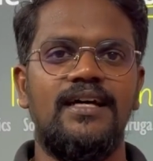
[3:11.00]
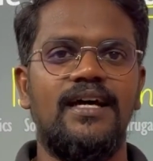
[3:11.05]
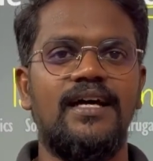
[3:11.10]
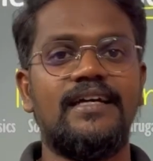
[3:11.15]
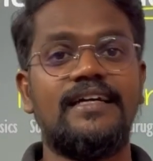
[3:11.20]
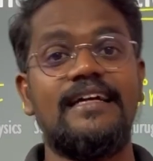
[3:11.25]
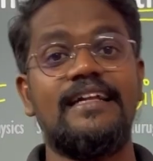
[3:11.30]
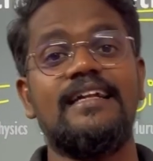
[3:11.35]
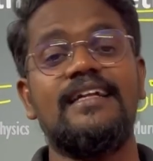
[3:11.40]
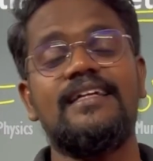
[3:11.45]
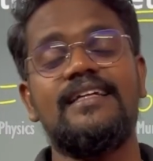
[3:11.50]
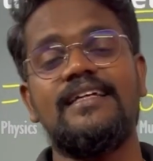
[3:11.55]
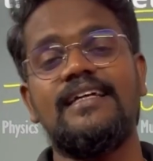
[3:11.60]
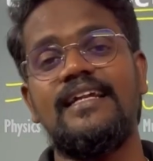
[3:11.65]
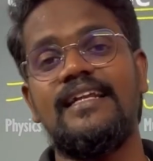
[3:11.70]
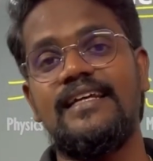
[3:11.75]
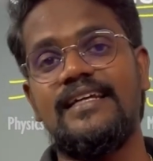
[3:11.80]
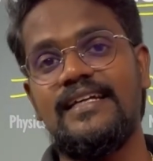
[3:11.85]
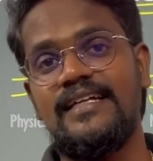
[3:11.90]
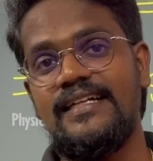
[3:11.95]
அ கரண்ட்
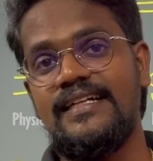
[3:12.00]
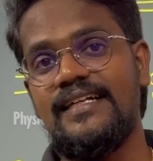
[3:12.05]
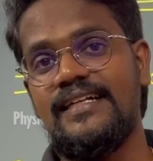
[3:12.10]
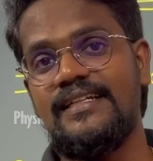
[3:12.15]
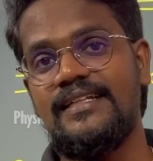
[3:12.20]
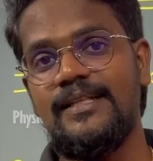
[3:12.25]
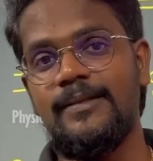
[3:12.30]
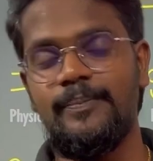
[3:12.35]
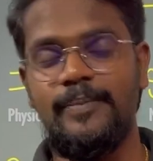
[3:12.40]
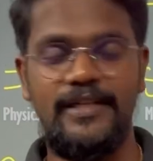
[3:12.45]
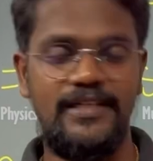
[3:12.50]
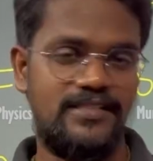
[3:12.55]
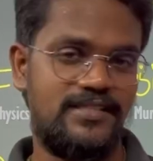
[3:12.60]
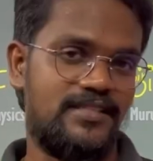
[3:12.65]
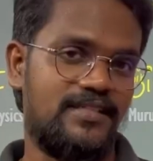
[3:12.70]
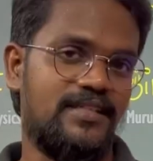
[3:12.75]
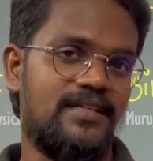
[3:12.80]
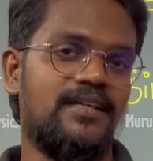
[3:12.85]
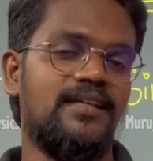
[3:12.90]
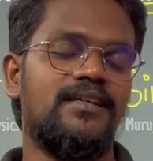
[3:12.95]
கேரிங் கண்டக்டர்
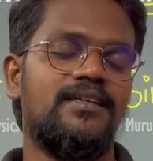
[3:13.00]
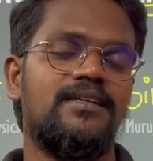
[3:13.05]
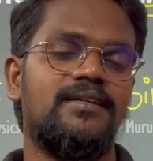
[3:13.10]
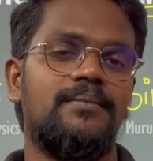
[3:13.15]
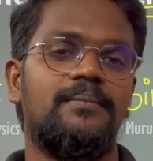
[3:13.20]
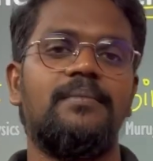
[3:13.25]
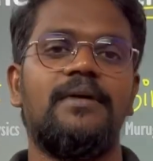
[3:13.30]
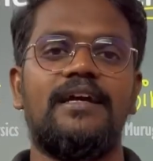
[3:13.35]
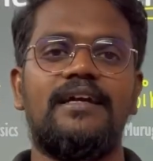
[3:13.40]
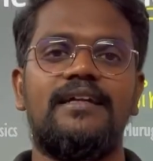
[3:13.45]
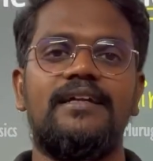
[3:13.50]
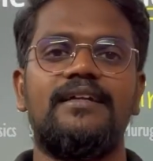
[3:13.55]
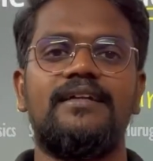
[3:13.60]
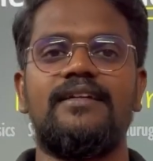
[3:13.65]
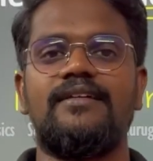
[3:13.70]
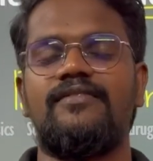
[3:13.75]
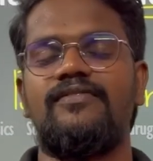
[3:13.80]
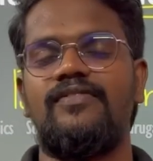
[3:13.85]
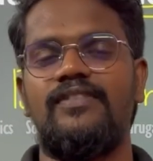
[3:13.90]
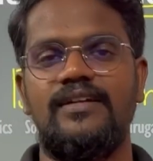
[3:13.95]
பிளேஸ்ட் இன் அ
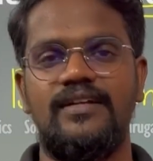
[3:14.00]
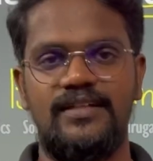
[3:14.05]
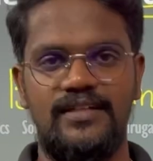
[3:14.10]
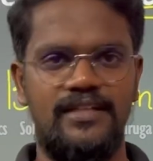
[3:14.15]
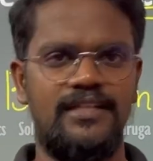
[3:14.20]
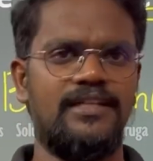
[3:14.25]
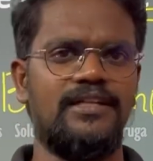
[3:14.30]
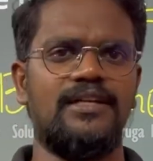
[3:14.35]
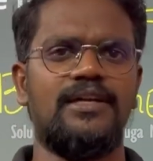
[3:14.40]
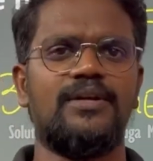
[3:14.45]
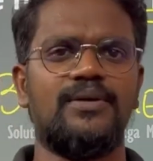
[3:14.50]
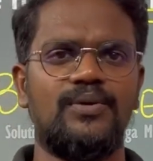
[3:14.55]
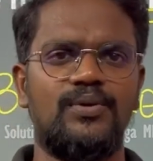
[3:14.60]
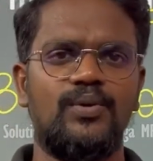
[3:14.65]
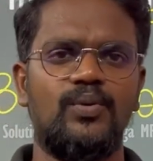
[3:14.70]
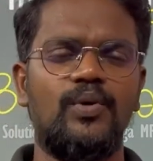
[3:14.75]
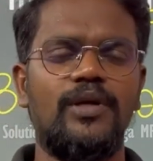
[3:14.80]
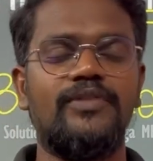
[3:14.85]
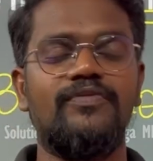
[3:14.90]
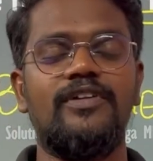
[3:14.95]
மேக்னெட்டிக் ஃபீல்டு என்ன
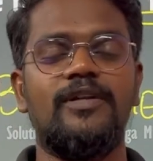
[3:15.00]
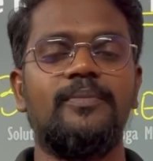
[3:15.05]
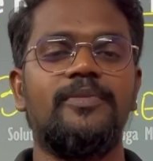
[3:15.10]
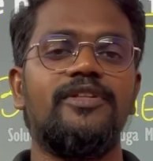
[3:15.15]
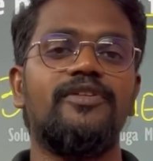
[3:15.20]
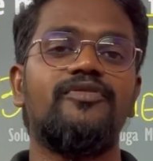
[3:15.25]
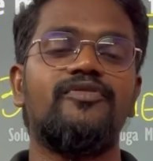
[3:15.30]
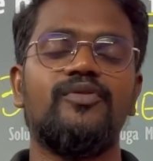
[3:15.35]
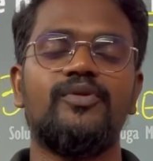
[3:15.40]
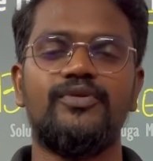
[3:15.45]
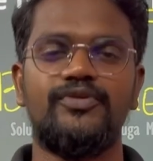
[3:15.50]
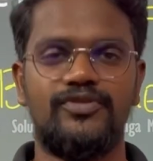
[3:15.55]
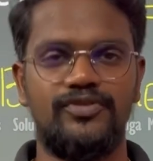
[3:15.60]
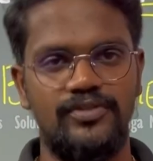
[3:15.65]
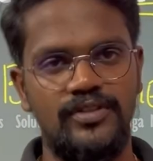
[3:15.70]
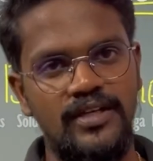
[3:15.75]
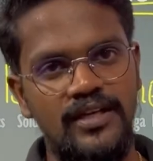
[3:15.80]
நடக்கும் வாட் வில் பி த ஃபோர்ஸ்